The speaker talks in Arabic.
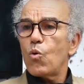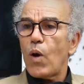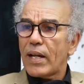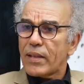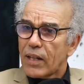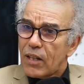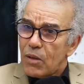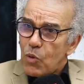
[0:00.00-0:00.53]

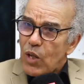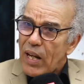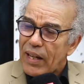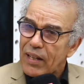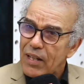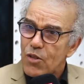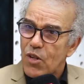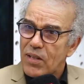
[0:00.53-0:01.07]
وهذاك
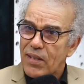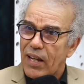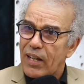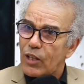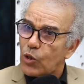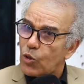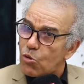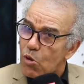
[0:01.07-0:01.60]
الملحن
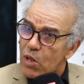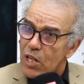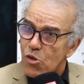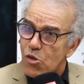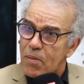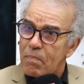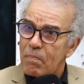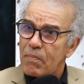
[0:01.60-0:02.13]
الجزائري خصو
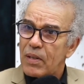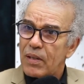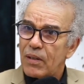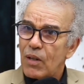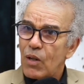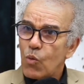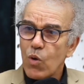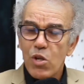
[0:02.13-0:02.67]
يحشم
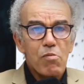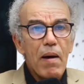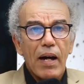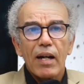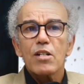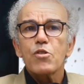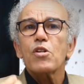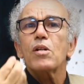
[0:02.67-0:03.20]
واش ما
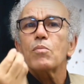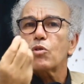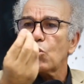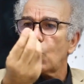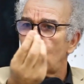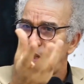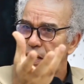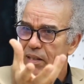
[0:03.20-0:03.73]
قالش
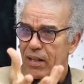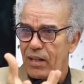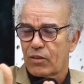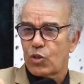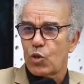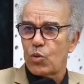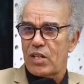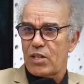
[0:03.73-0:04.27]
المسؤولين ديال
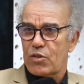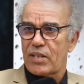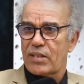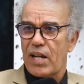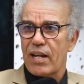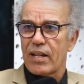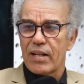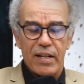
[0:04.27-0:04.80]
الدوله
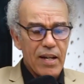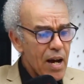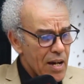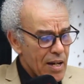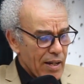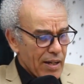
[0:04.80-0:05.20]
الجزائريه